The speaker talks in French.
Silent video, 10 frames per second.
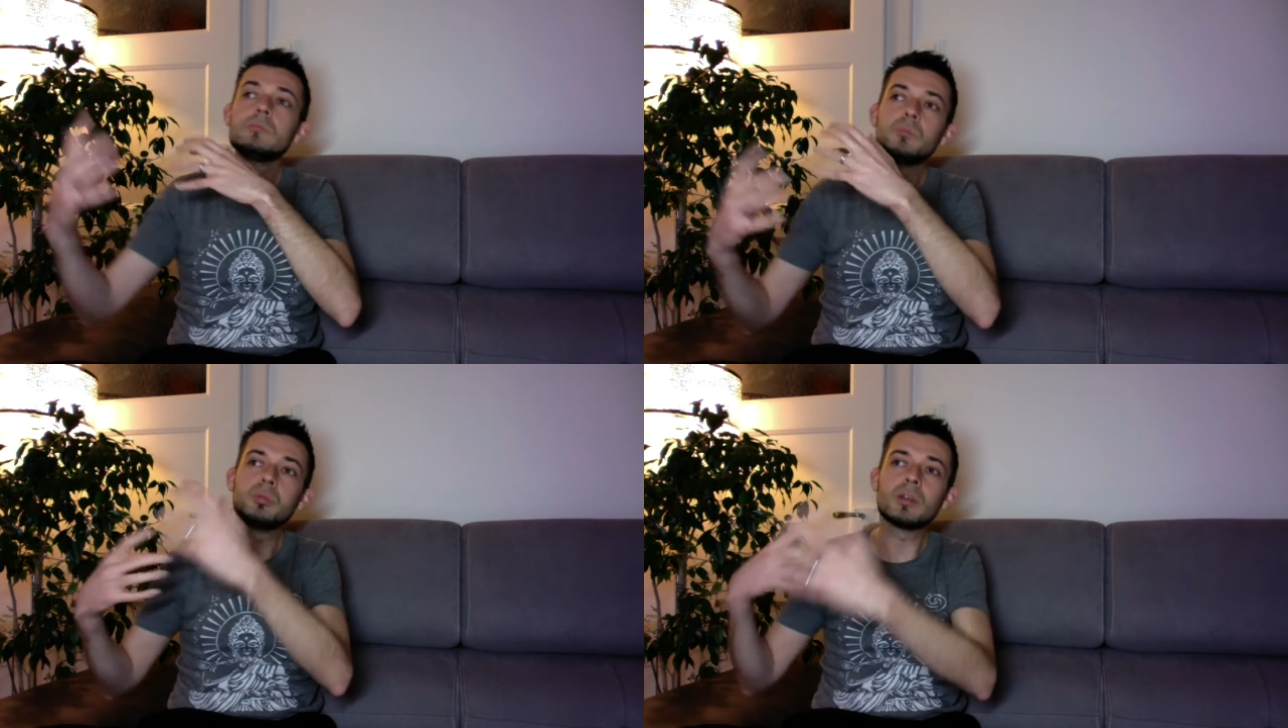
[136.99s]

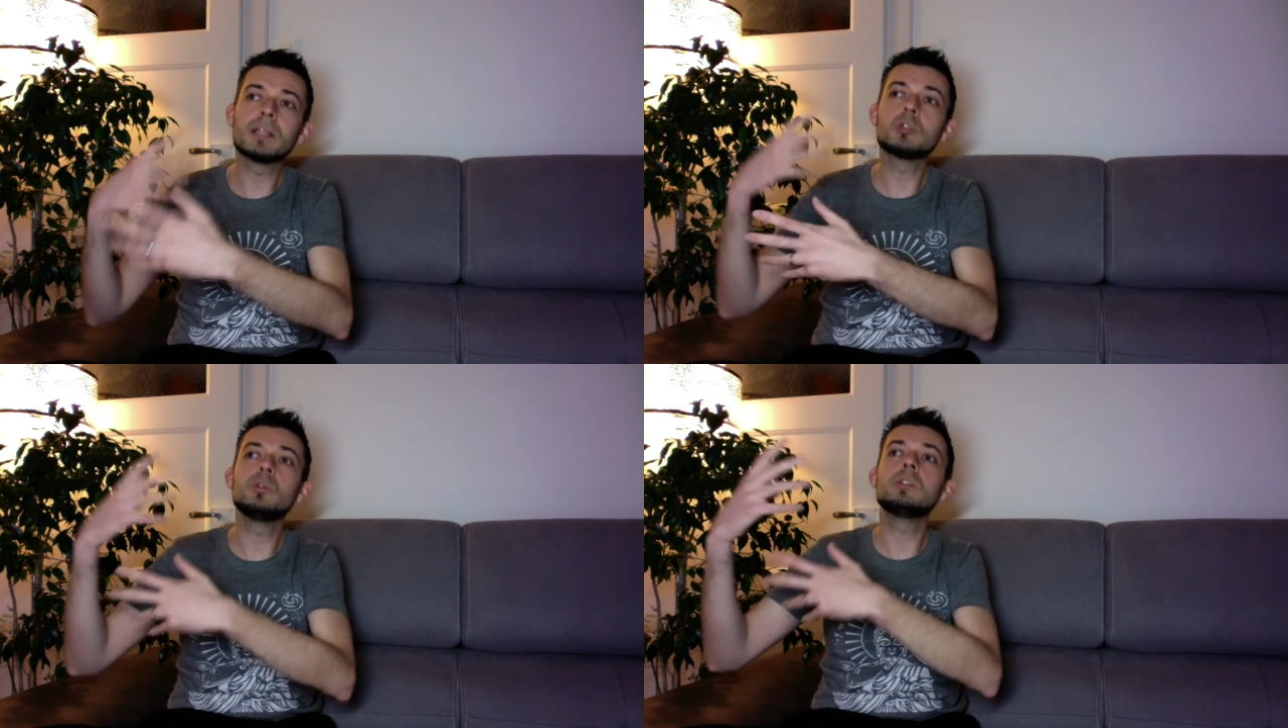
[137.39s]
pour
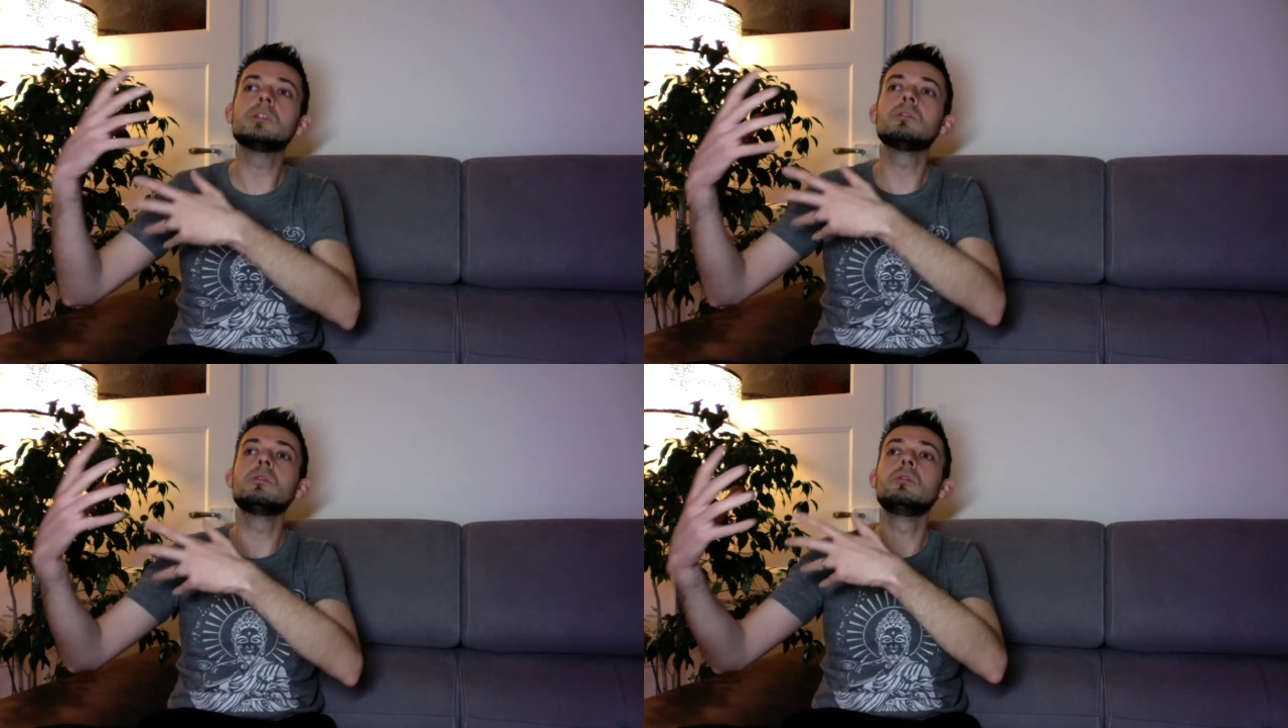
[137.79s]

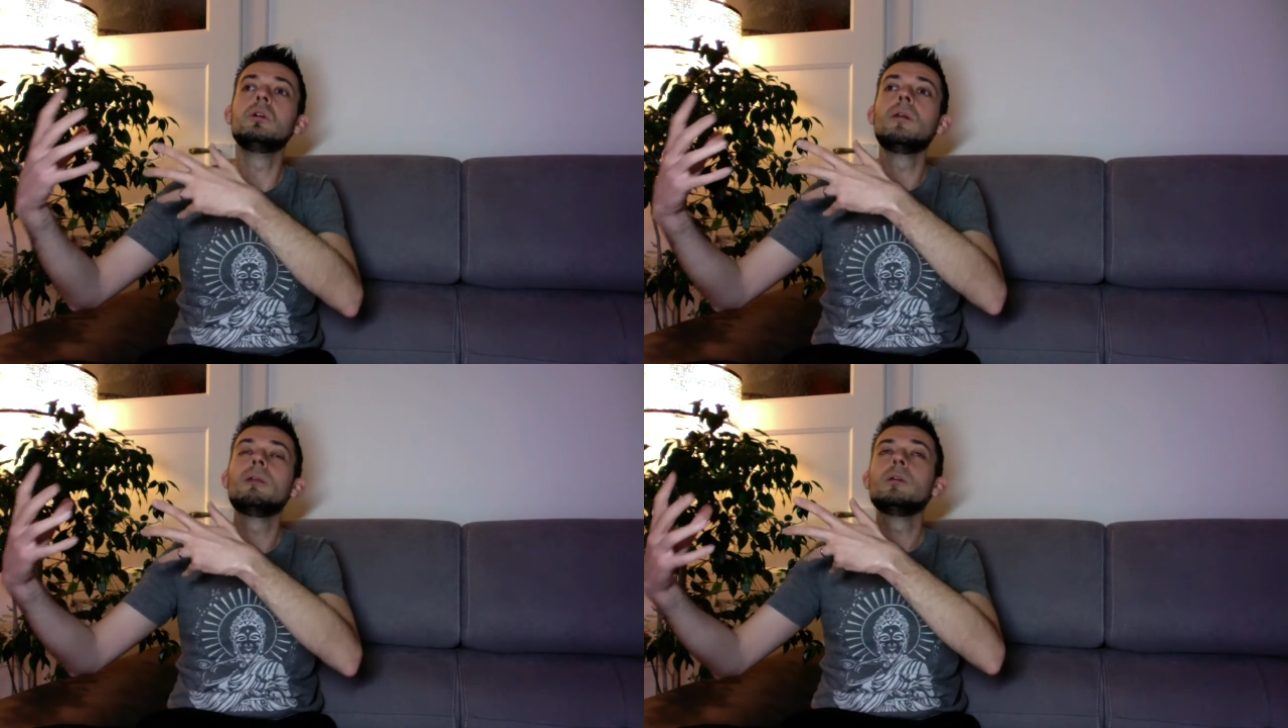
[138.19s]
l'intuition,
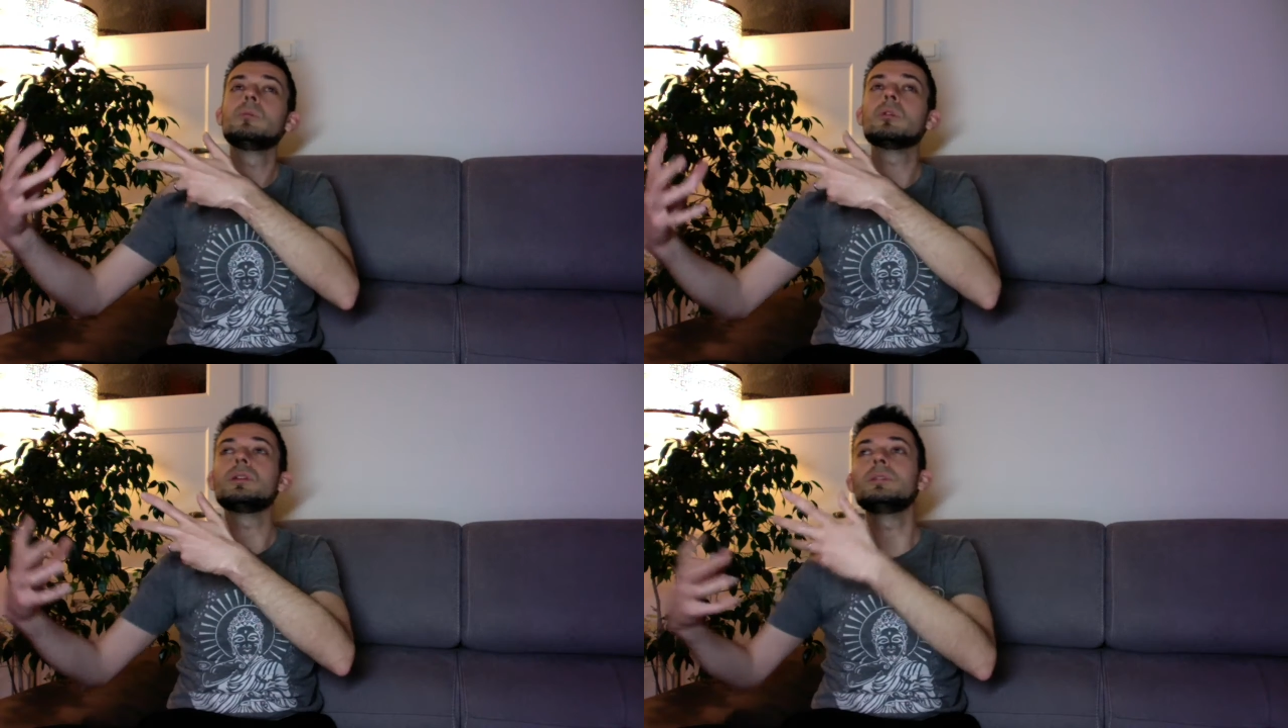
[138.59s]

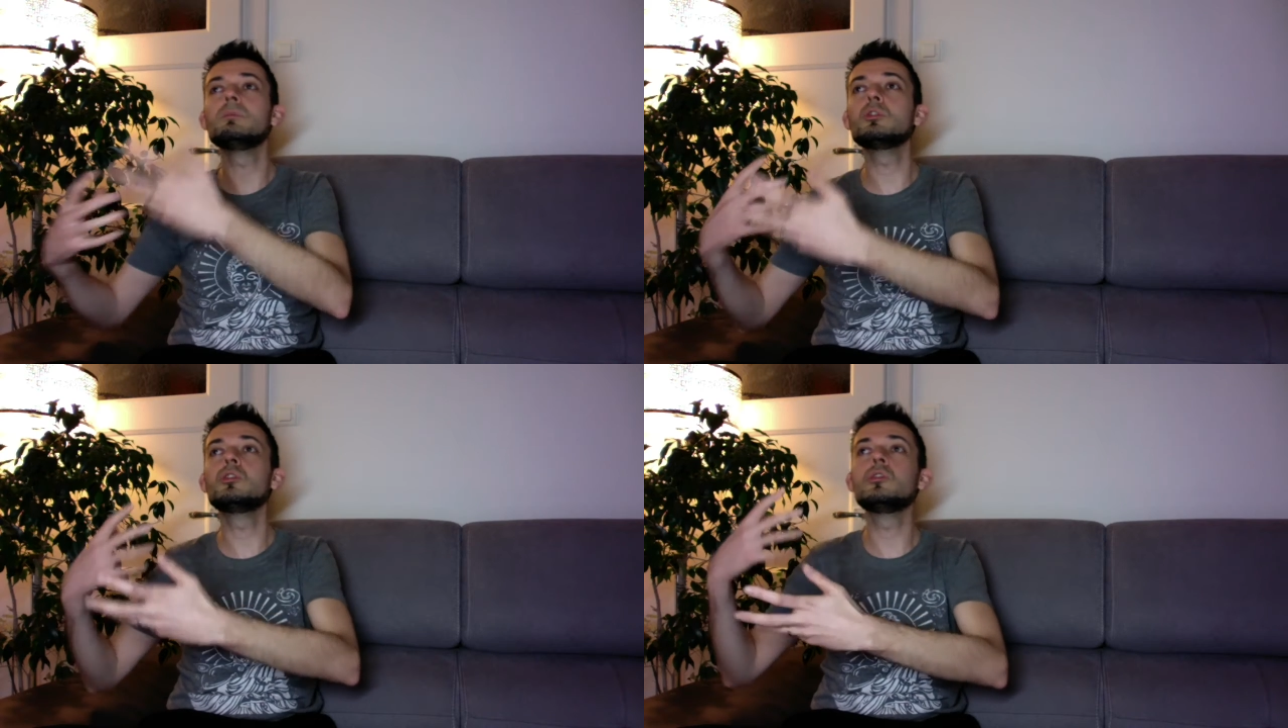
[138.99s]
pour les
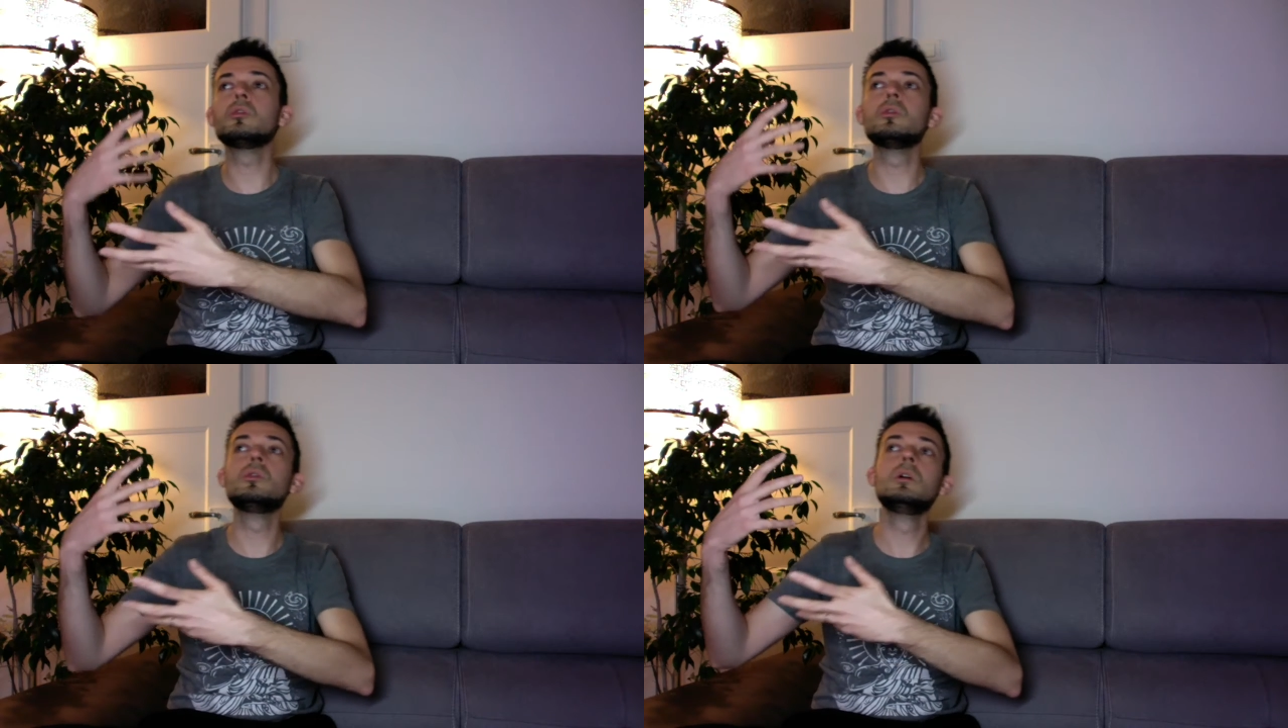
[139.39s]

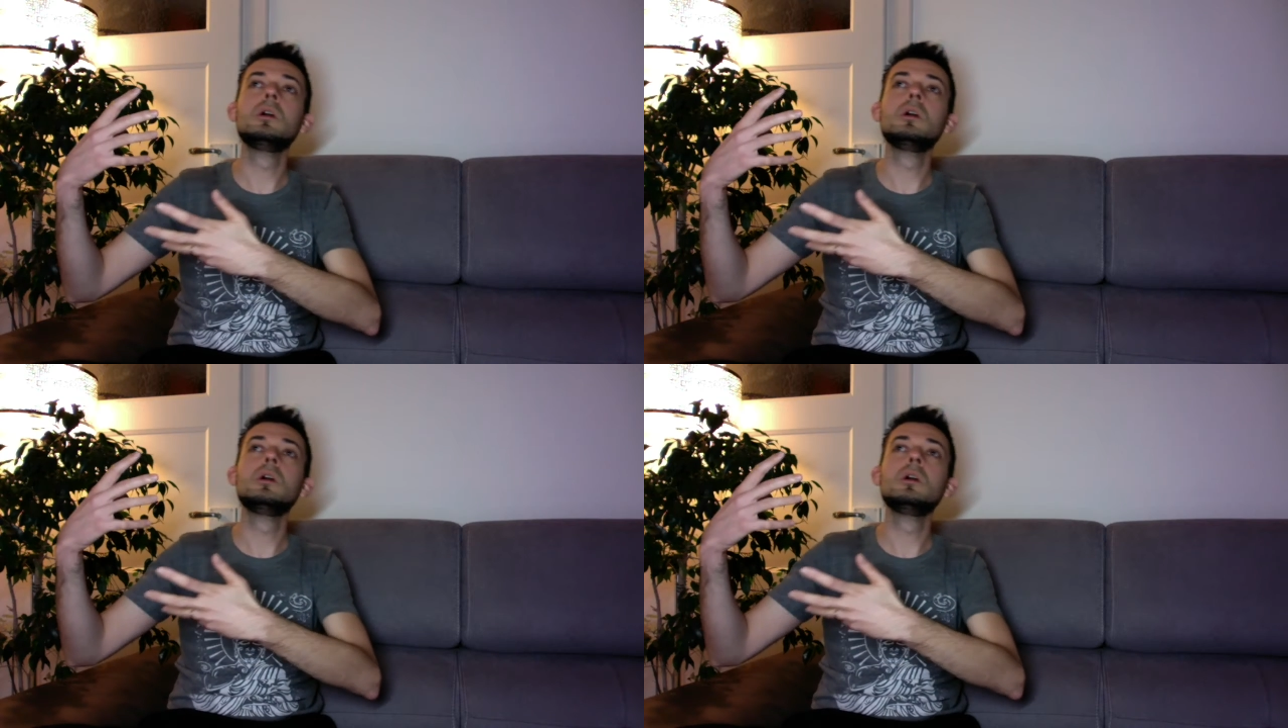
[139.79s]
émotions,